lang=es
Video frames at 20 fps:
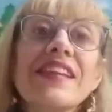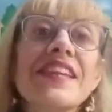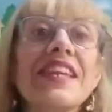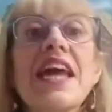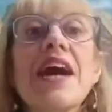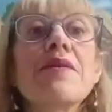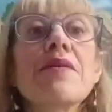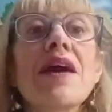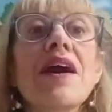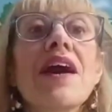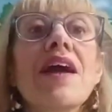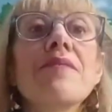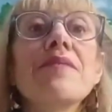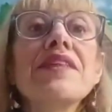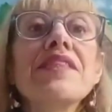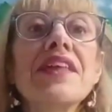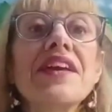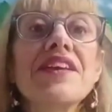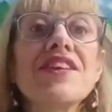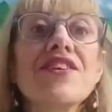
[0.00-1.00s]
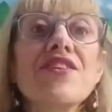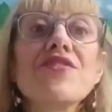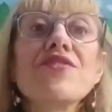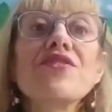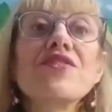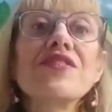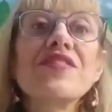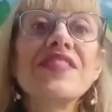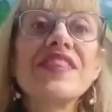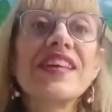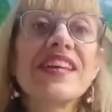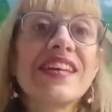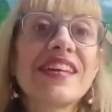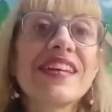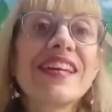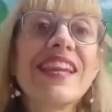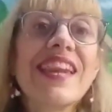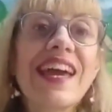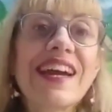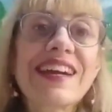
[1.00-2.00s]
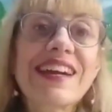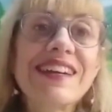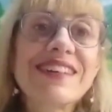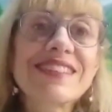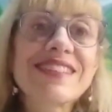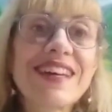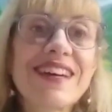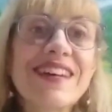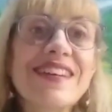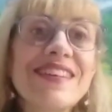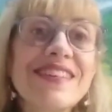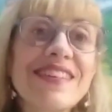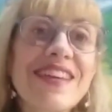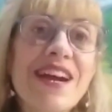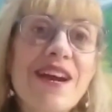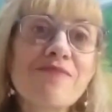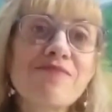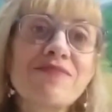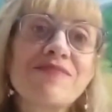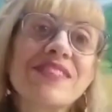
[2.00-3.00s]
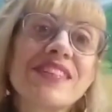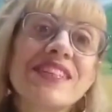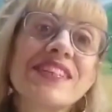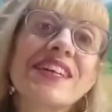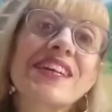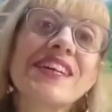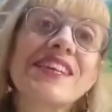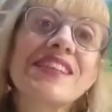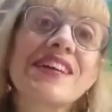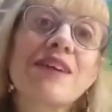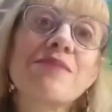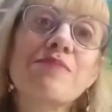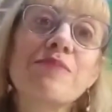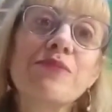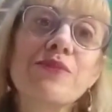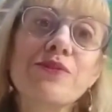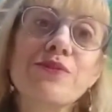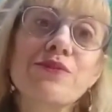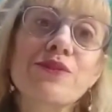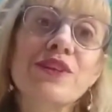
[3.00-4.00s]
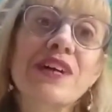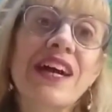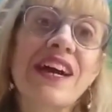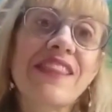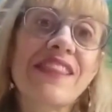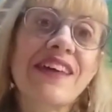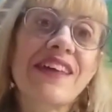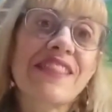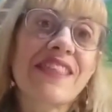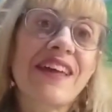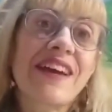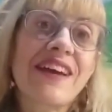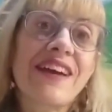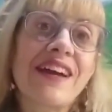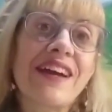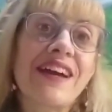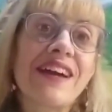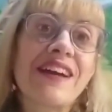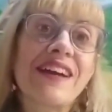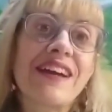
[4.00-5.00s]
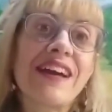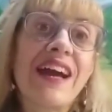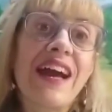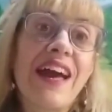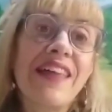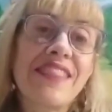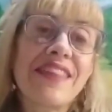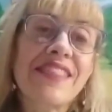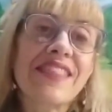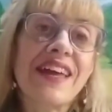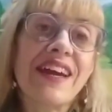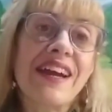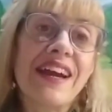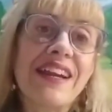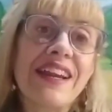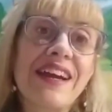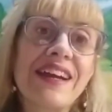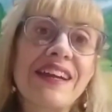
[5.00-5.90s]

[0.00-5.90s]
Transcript: navideño de La Casa Ella, dirigida por Adaza, Adaza